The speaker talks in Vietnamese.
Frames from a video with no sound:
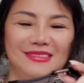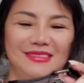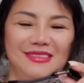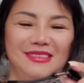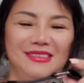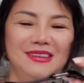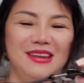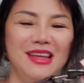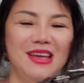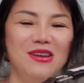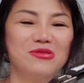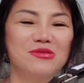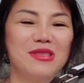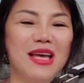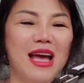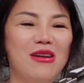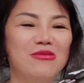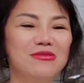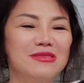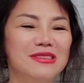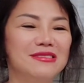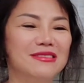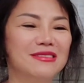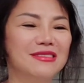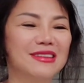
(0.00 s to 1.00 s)
chứ nếu
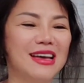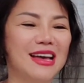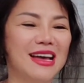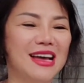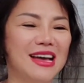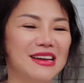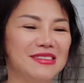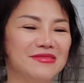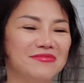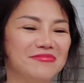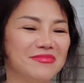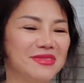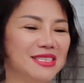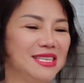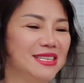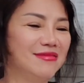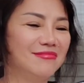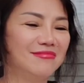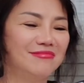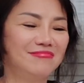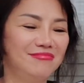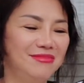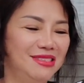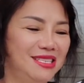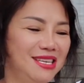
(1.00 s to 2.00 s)
tháo được là
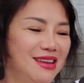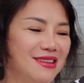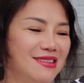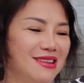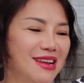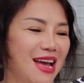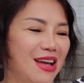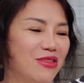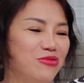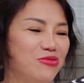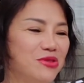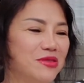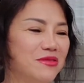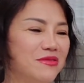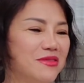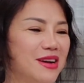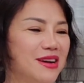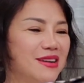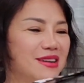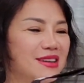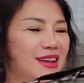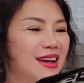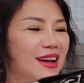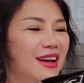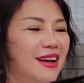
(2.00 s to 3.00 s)
trên cả tuyệt
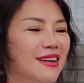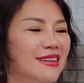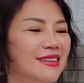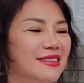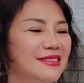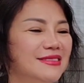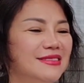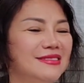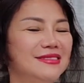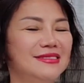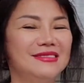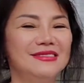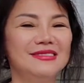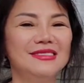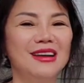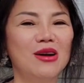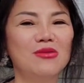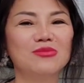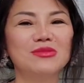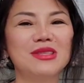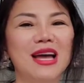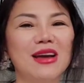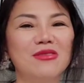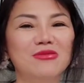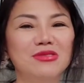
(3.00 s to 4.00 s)
vời ha
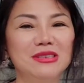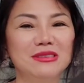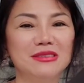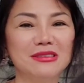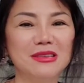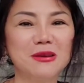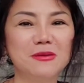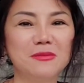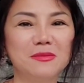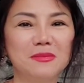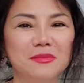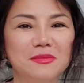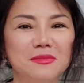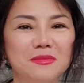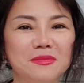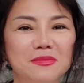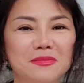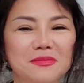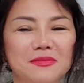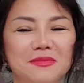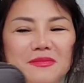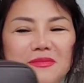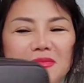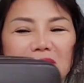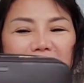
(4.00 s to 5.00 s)
không tháo được nha
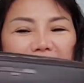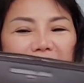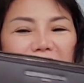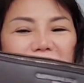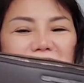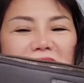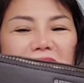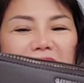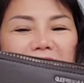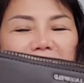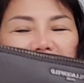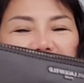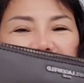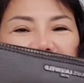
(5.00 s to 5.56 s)
đây